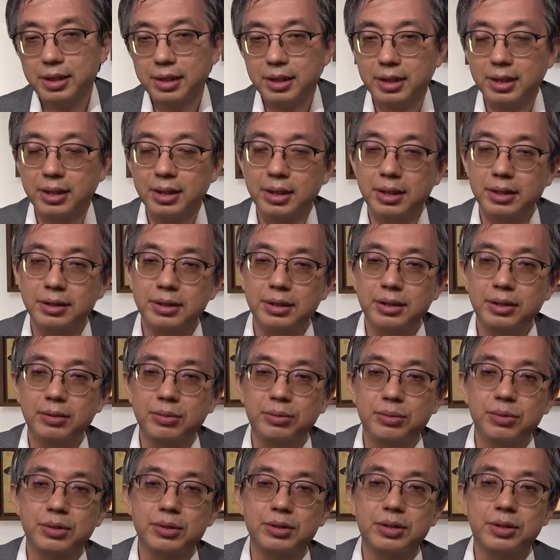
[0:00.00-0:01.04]
えー、ぜひお問
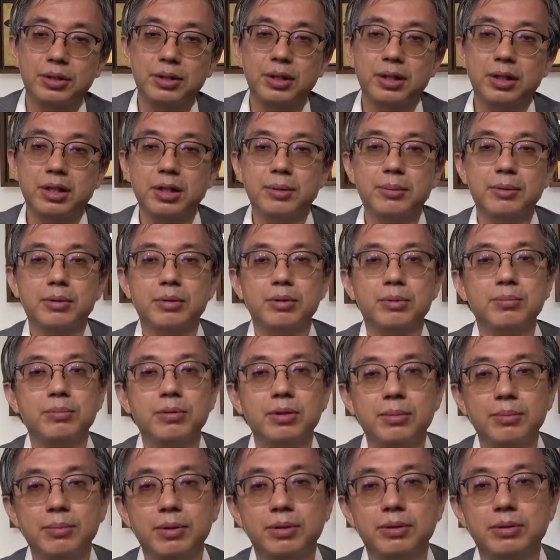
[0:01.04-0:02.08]
い合わせいただければと思
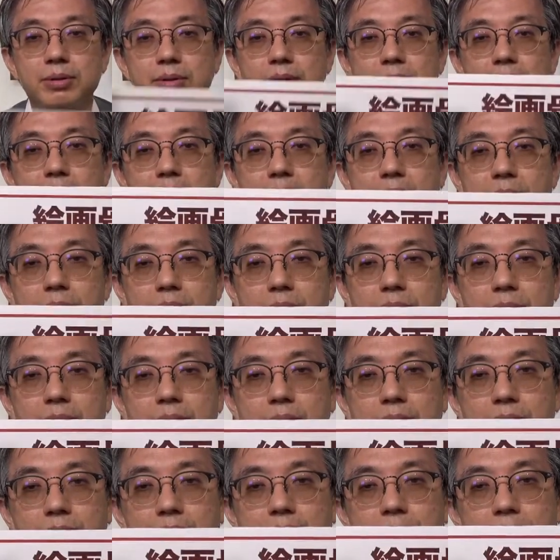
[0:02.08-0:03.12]
います絵画骨董
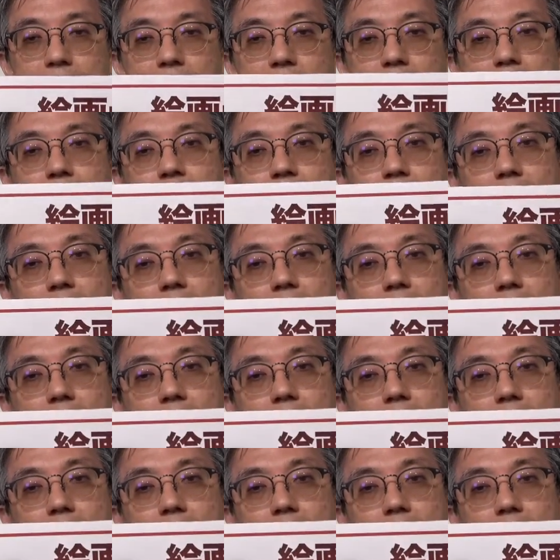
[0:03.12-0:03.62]
買取プロ